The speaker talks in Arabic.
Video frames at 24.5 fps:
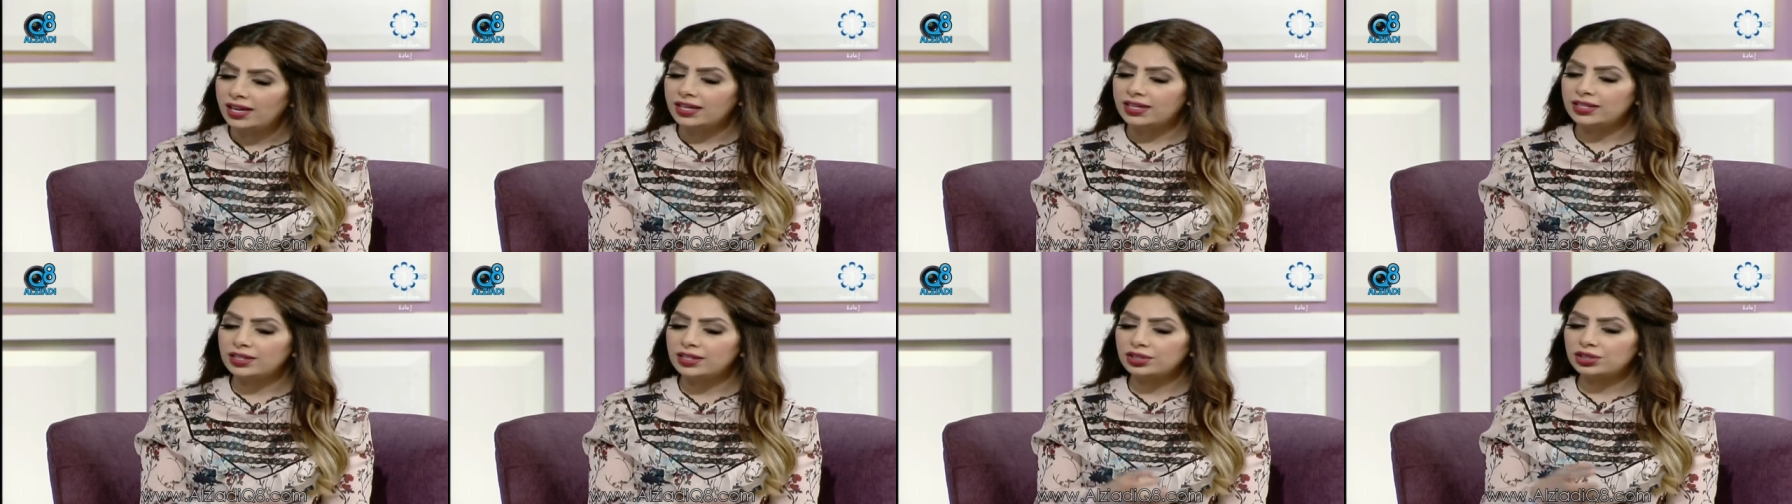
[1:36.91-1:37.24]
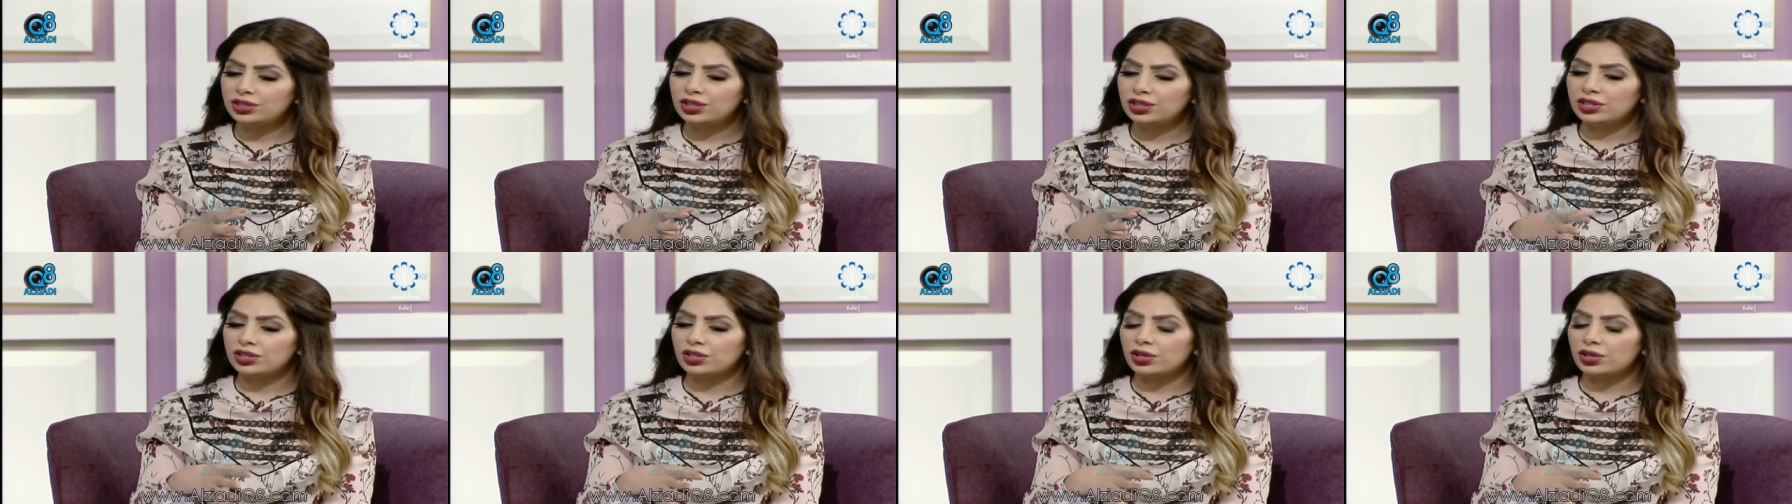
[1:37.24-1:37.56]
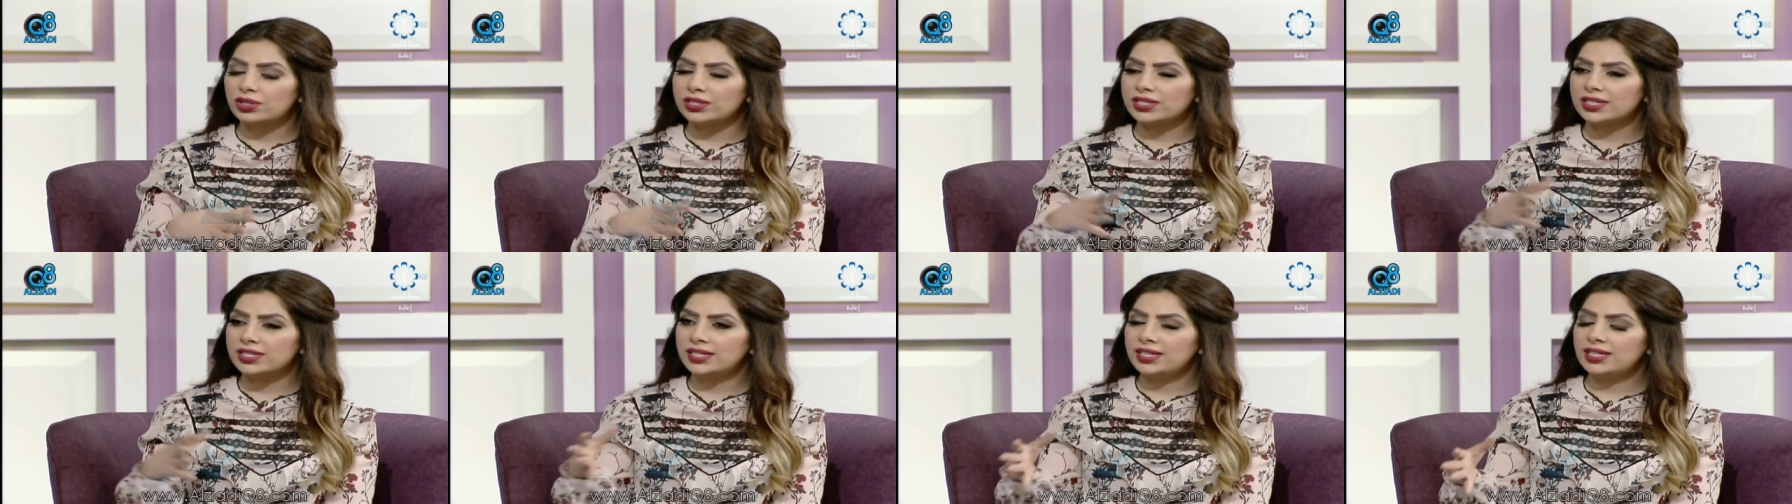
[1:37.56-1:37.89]
انك
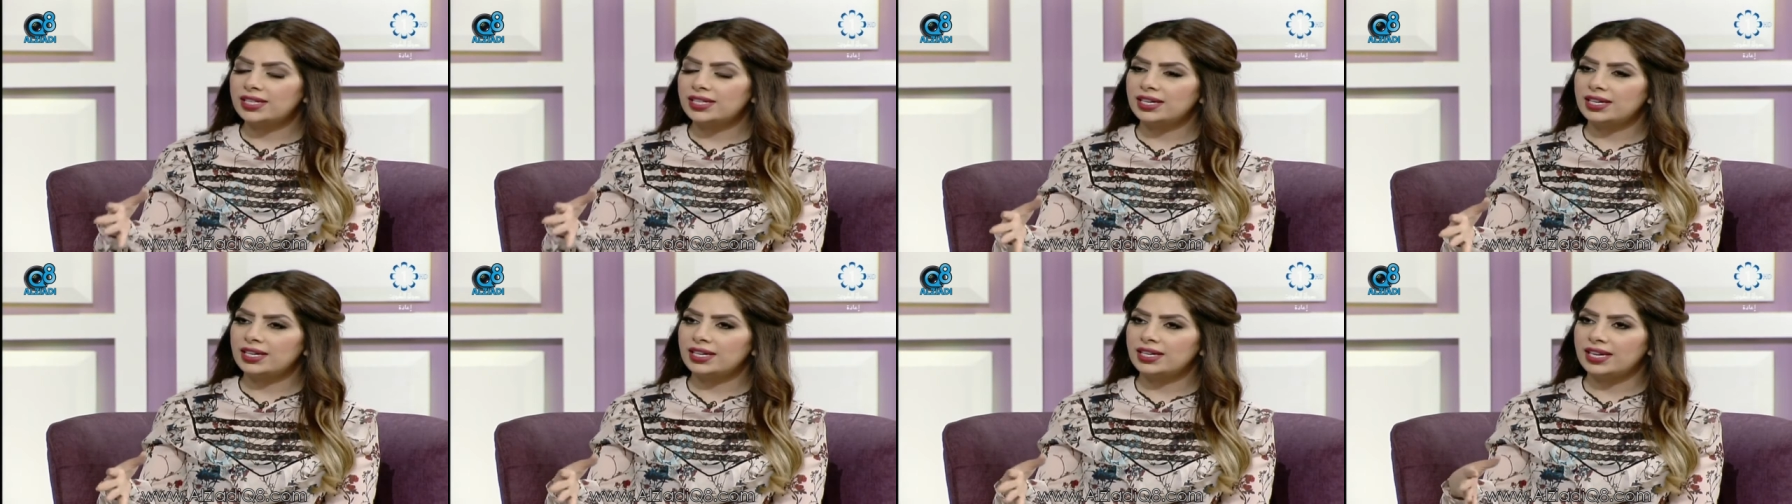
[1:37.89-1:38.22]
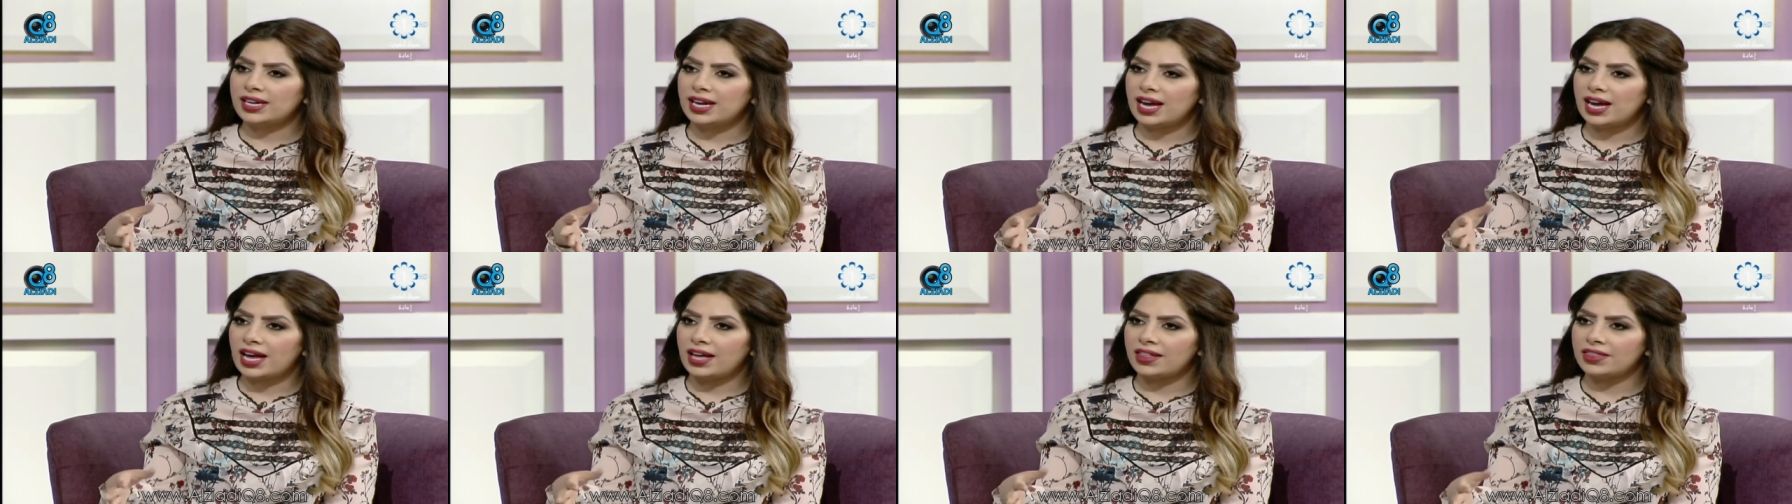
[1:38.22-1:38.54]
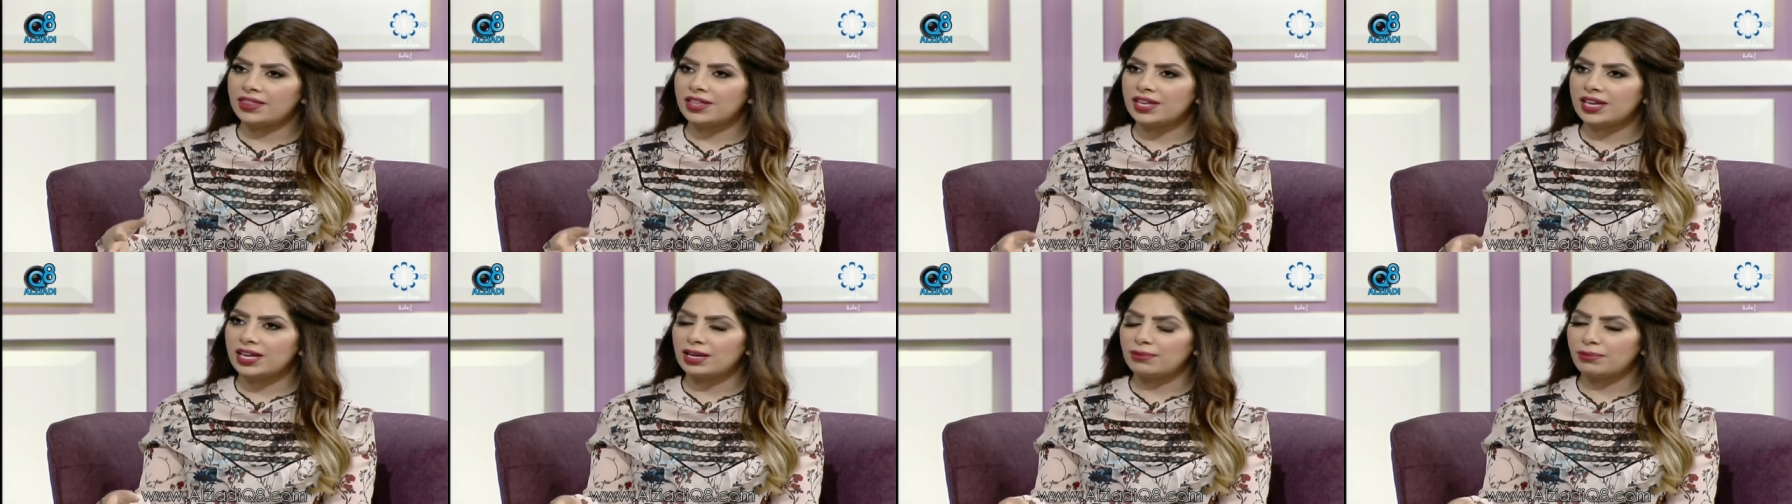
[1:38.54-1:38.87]
توصلين
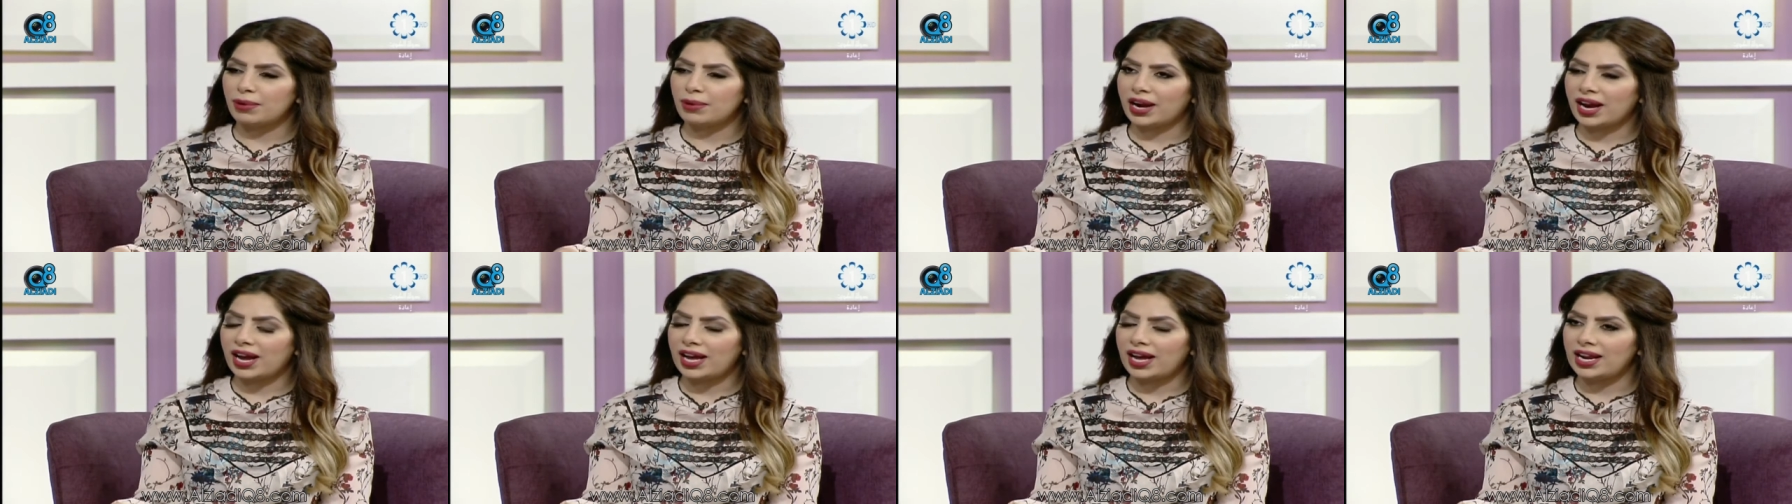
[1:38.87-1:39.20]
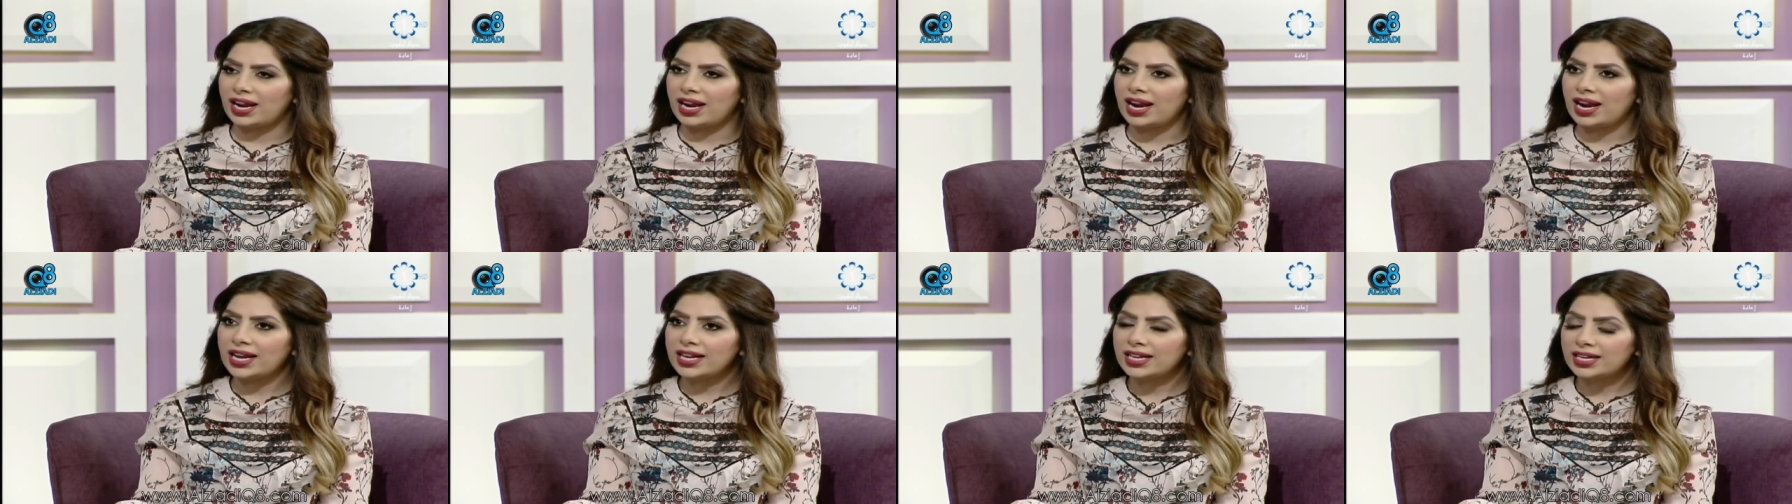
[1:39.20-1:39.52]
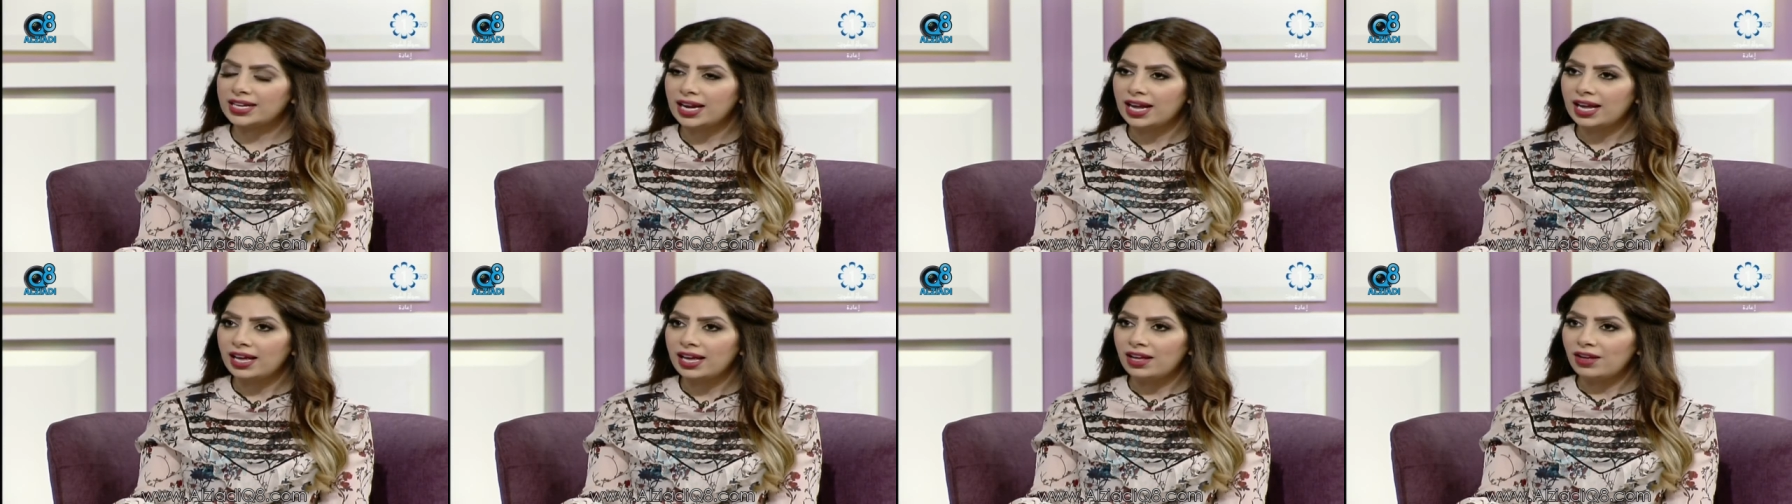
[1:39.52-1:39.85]
لهذه المرحله لكن